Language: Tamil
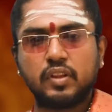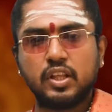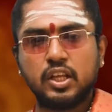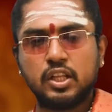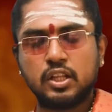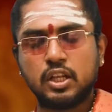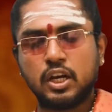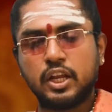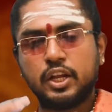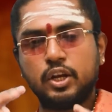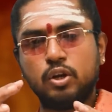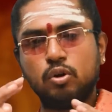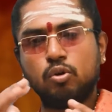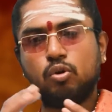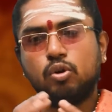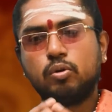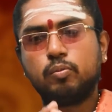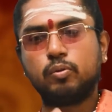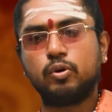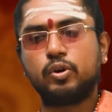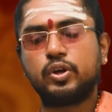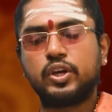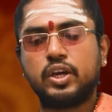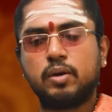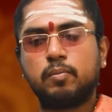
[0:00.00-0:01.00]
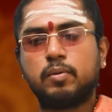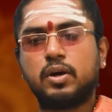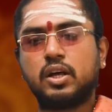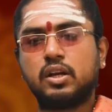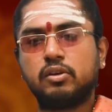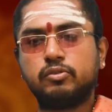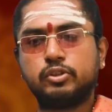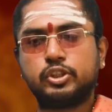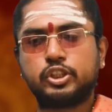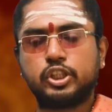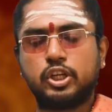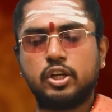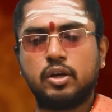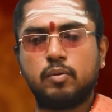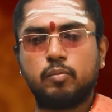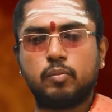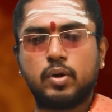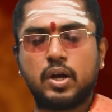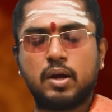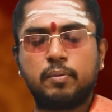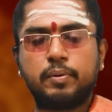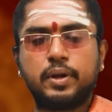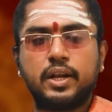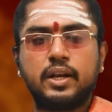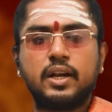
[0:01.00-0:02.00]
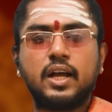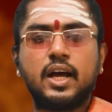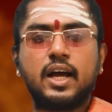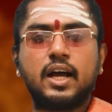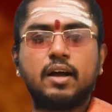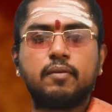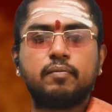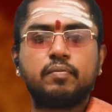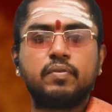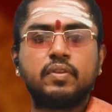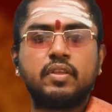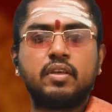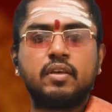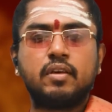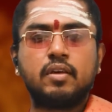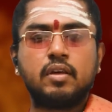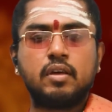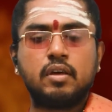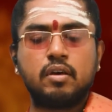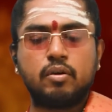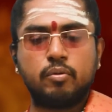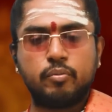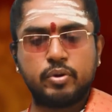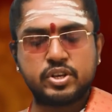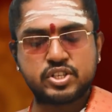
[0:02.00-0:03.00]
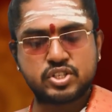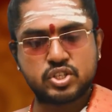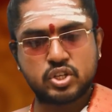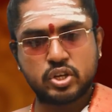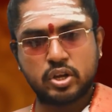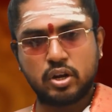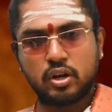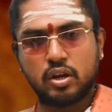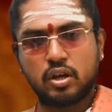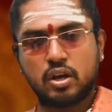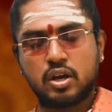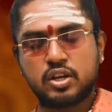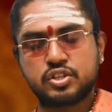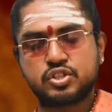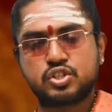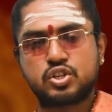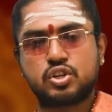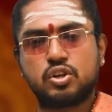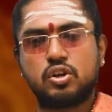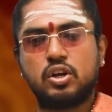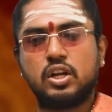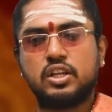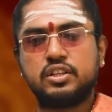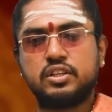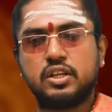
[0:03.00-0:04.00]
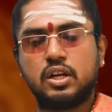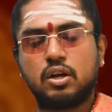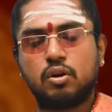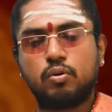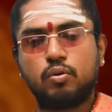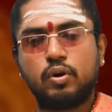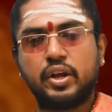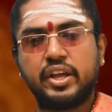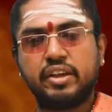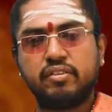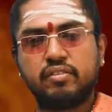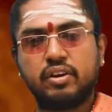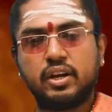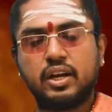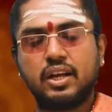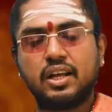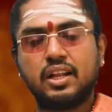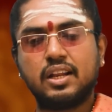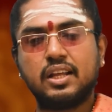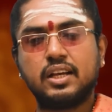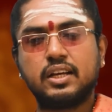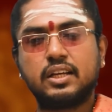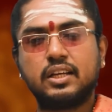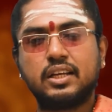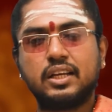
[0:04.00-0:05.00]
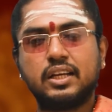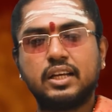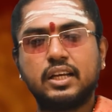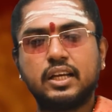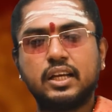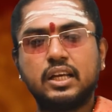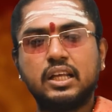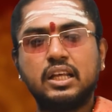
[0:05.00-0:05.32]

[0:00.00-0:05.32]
இதில் இன்னொரு முக்கியமான விஷயம் அப்படின்னா வெஸ்டர்ன் அஸ்ட்ராலஜியில் கூட இவர்களுக்கு